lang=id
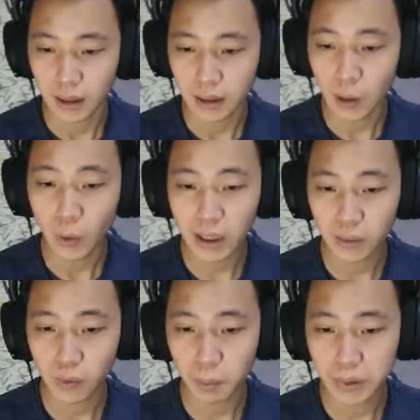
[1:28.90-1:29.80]

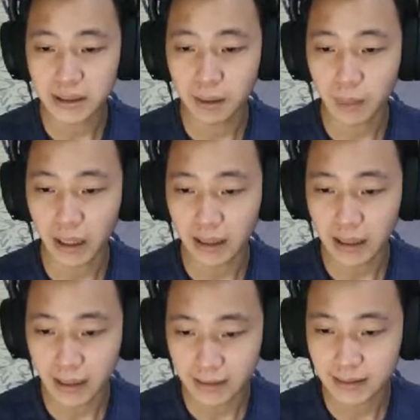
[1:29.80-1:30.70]
awaken weapon sama
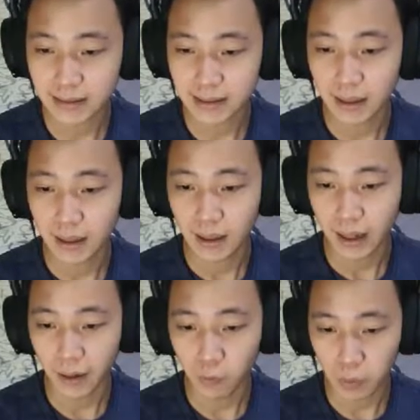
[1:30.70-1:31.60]
enhance
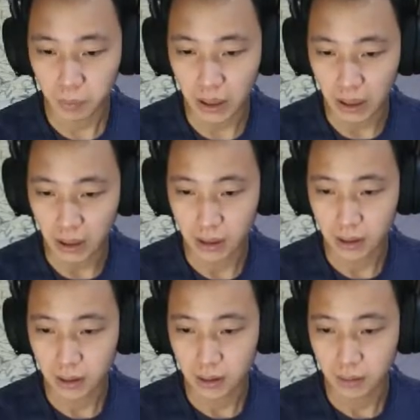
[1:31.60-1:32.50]
equipment
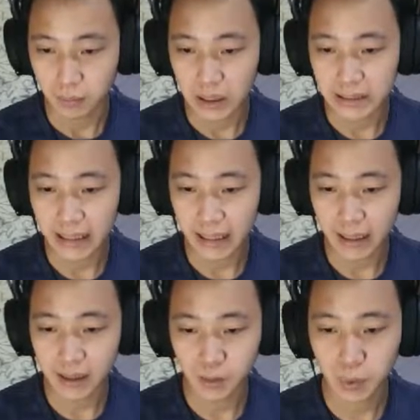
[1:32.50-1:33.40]
magic
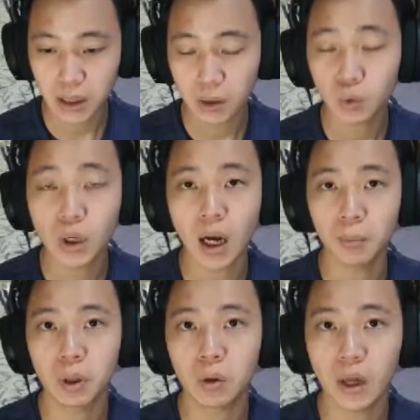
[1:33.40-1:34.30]
enhancement ini udah nggak
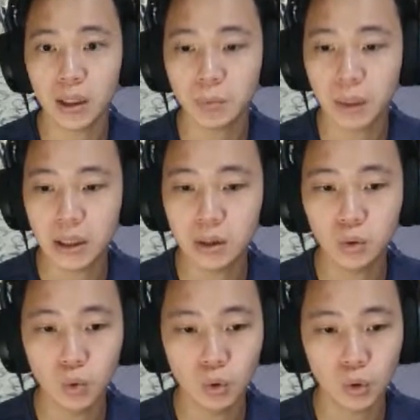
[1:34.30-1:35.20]
perlu lagi padahal
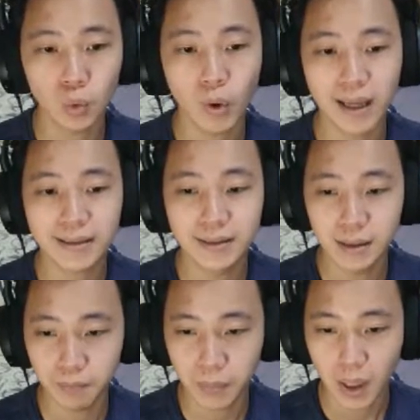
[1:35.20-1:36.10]
dulu tuh
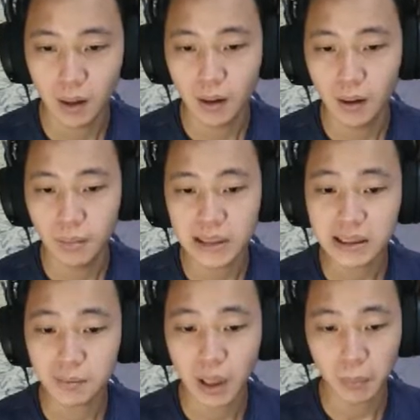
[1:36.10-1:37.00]
wajib
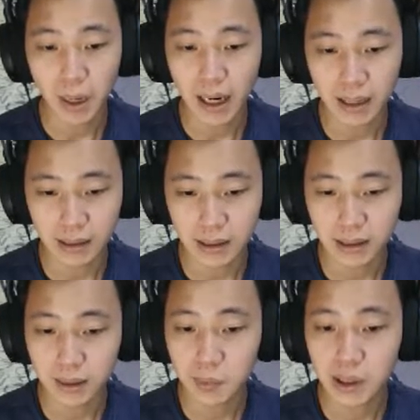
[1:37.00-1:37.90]
mesti berapa kali
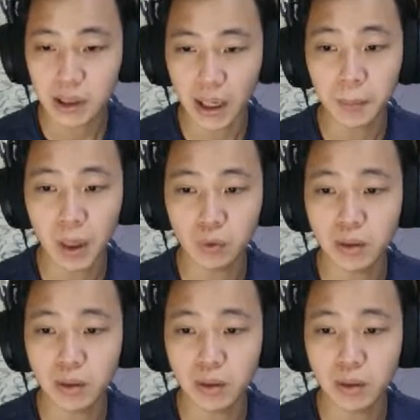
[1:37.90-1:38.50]
tapi emang udah